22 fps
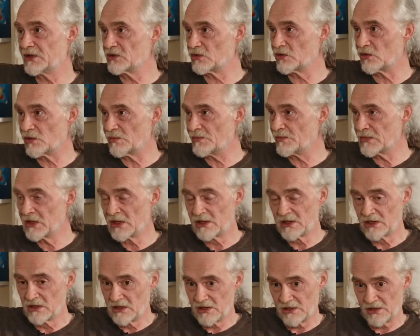Mikroben,
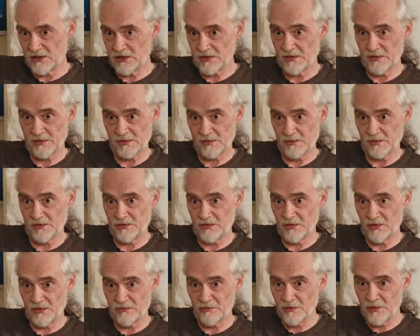äh,
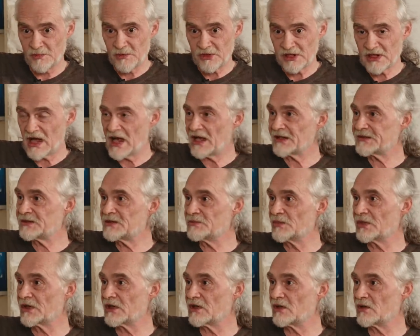ist für mich
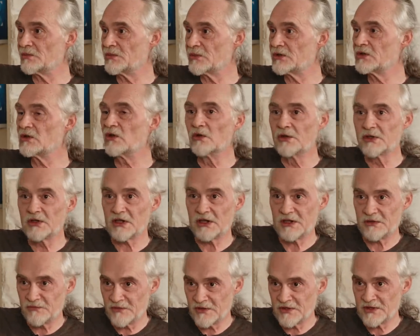atemberaubend
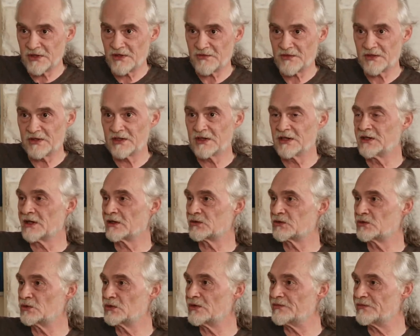und ich finde es in der
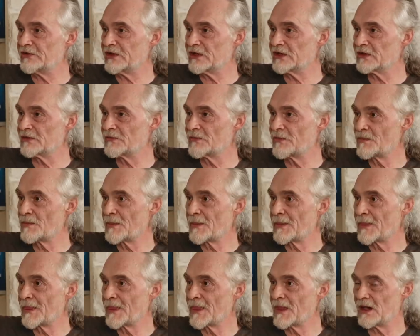Natur wieder.
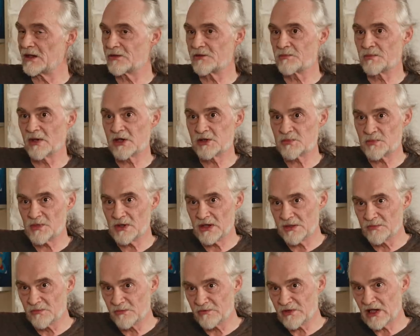Als
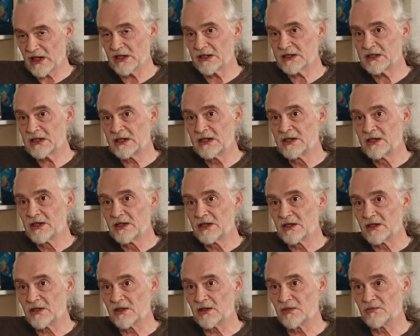Beispiel im Wald,
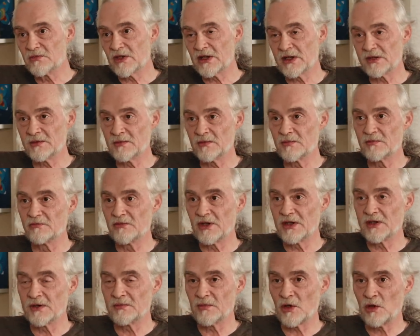äh, wenn, ein,
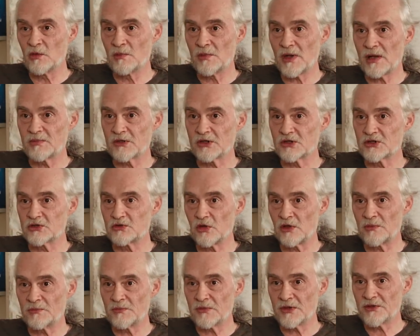wenn ein Baum
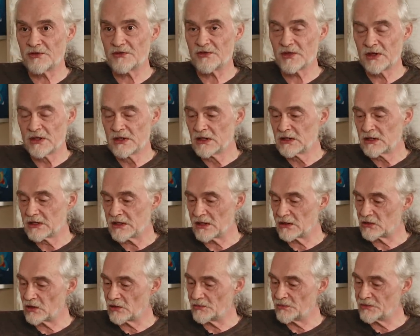abgestorben ist,
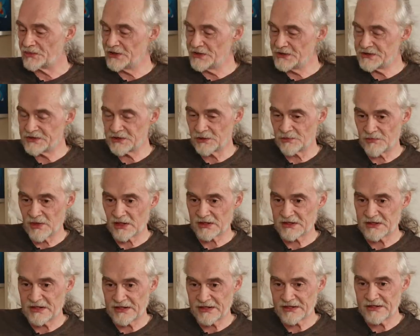dann kommen Pilze und
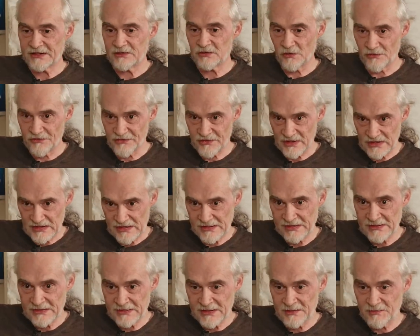Bakterien und
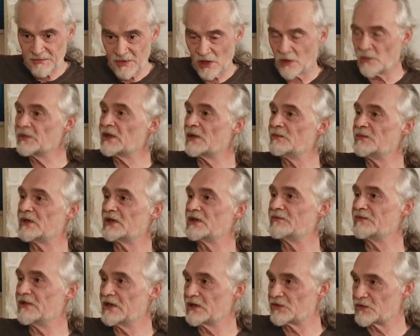zerlegen den Baum,
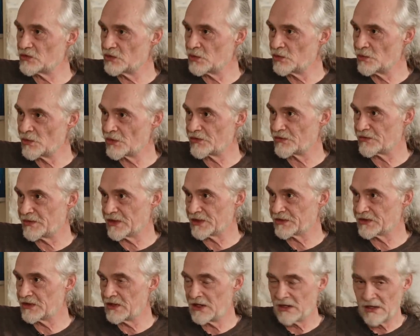damit er wieder zu Humus
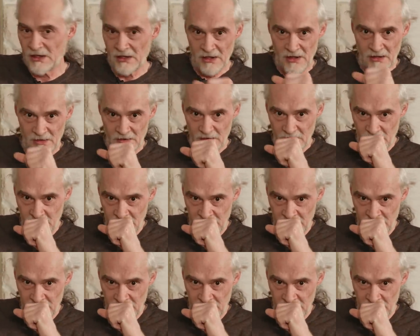wird. Mhm.